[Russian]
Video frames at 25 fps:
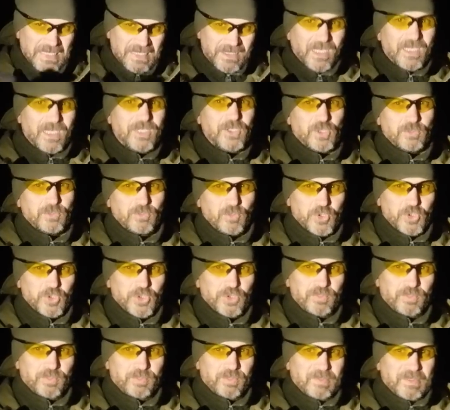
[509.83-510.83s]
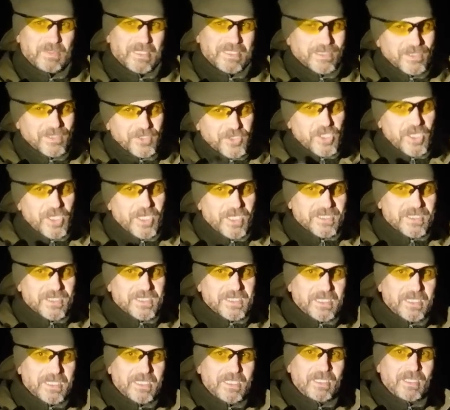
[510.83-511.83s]
также может
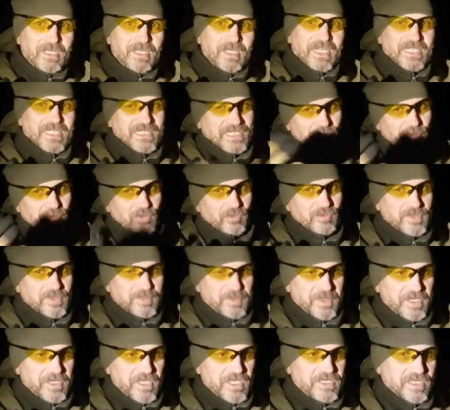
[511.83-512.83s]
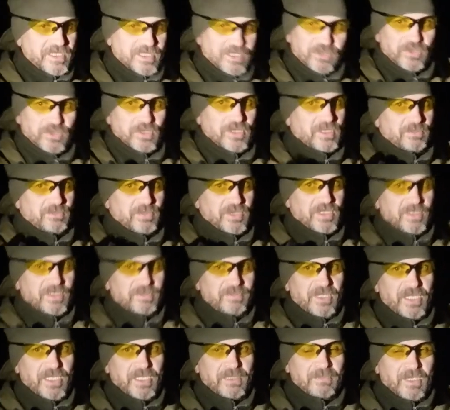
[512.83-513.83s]
отличаться от того восприятия, которое мы
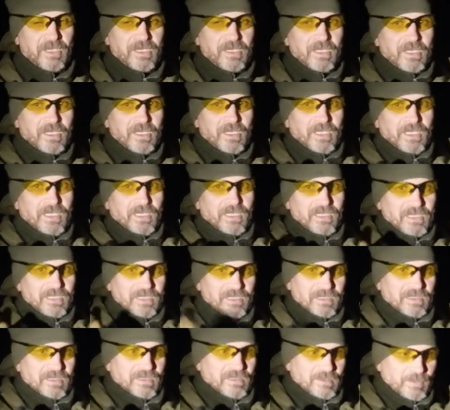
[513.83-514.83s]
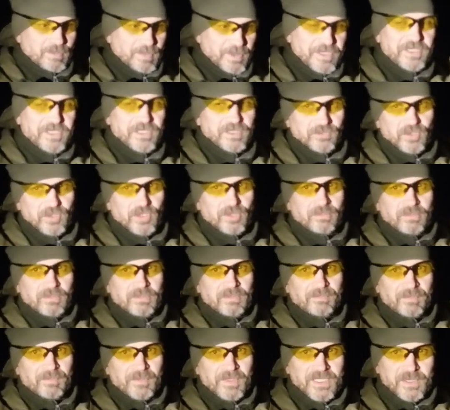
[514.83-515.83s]
имеем Э, при дневном
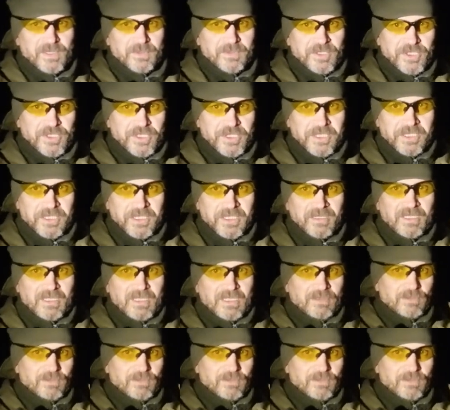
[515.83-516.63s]
освещении.